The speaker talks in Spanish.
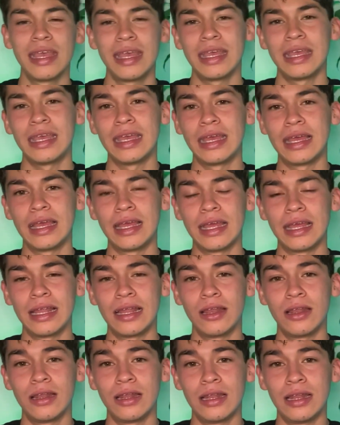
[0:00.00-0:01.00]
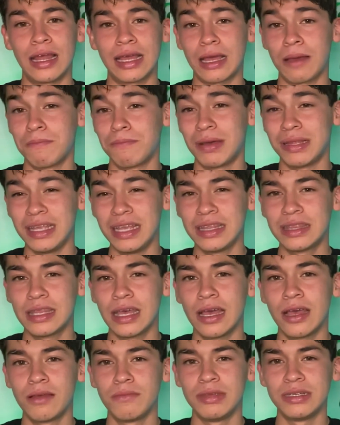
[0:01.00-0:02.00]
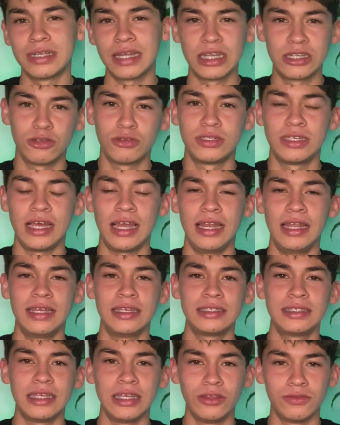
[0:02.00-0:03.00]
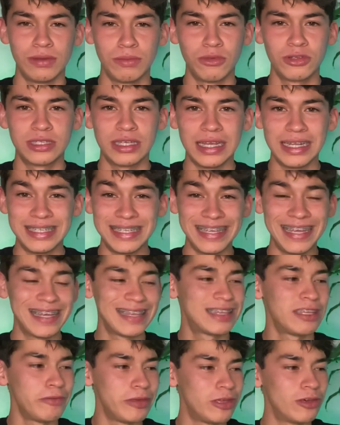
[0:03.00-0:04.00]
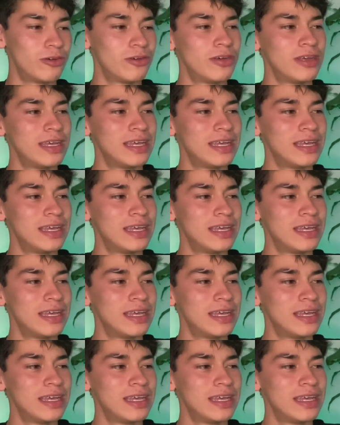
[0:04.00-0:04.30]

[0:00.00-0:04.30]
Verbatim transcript: Eh, la campanita, mis redes sociales. Y nos vemos en el siguiente video.